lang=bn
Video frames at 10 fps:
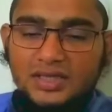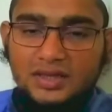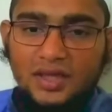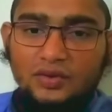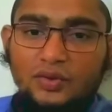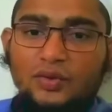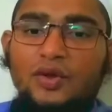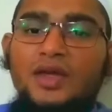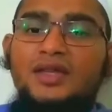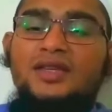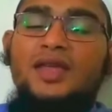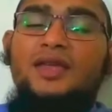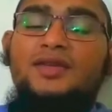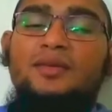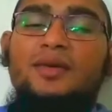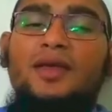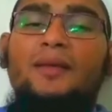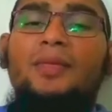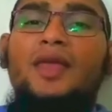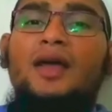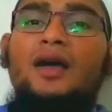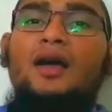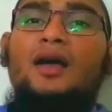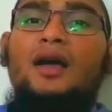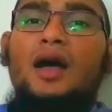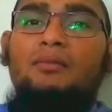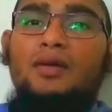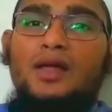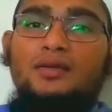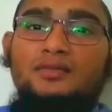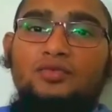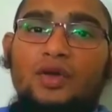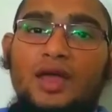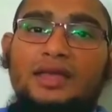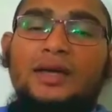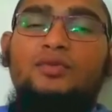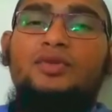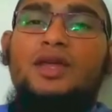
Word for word: সিদ্ধান্ত সেই হিসেবে আমরা দয়া কেমন